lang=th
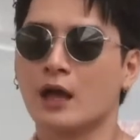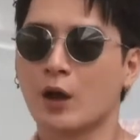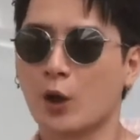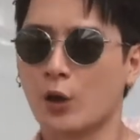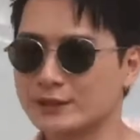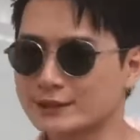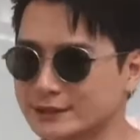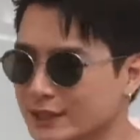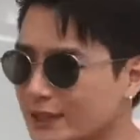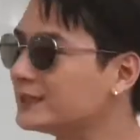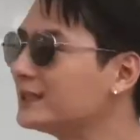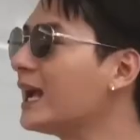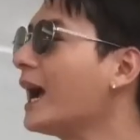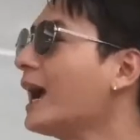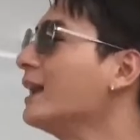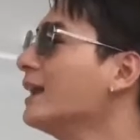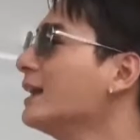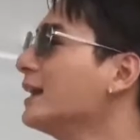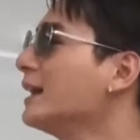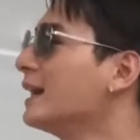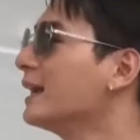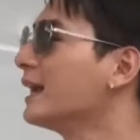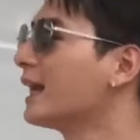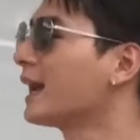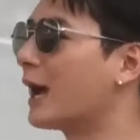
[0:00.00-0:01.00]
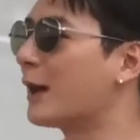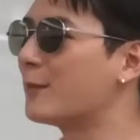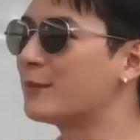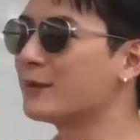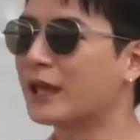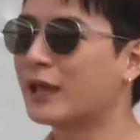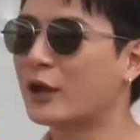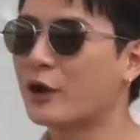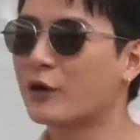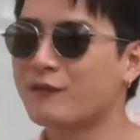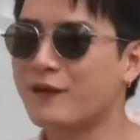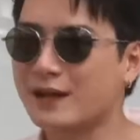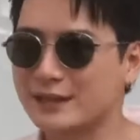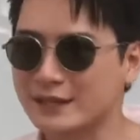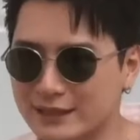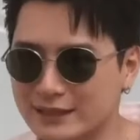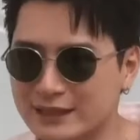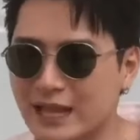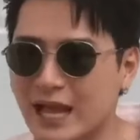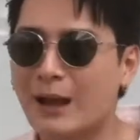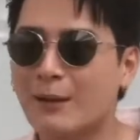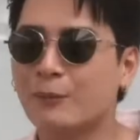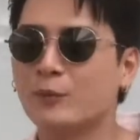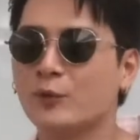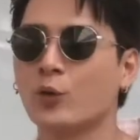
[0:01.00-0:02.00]
คอนเสิร์ตใหญ่เลยนะครับยังไงก็ฝากติด
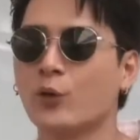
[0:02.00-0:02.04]
ตาม